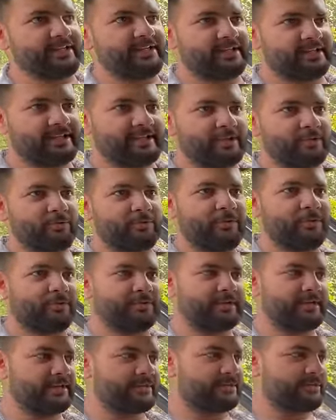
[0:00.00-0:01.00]
करने के ऊपर
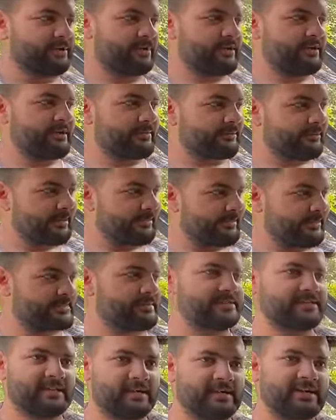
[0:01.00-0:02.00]
होता है तो अगर मैं
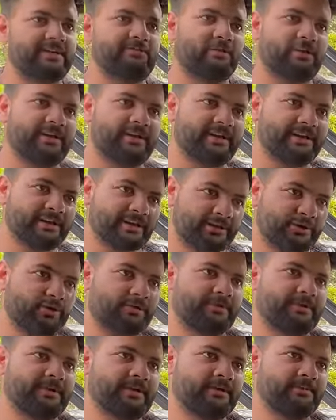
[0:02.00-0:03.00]
वैसे साल की वारंटी देता हूँ
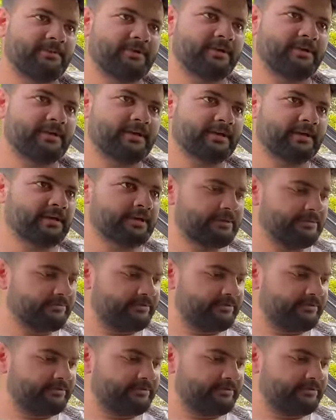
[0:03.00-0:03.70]
अपने काम की हम्म।